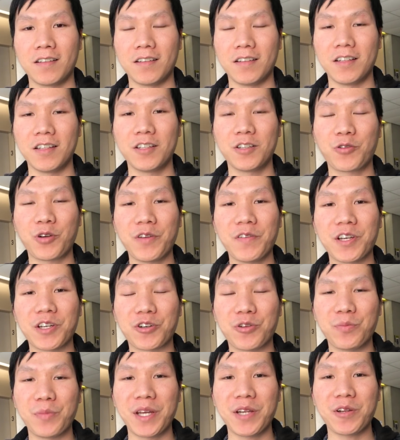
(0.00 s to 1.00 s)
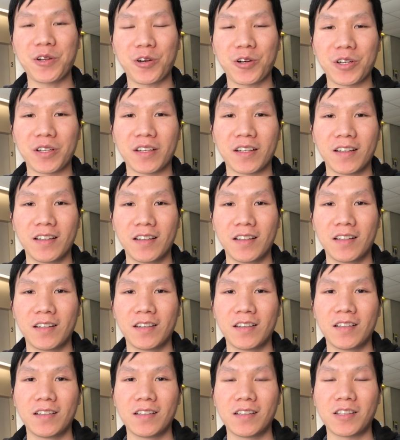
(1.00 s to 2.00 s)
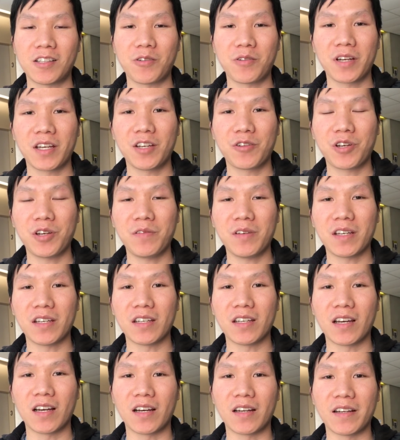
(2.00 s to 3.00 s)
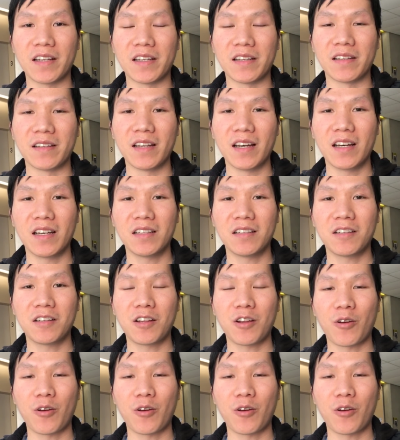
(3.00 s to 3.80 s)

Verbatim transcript: Như quý vị cũng biết rồi, sau khi quý vị điền đơn,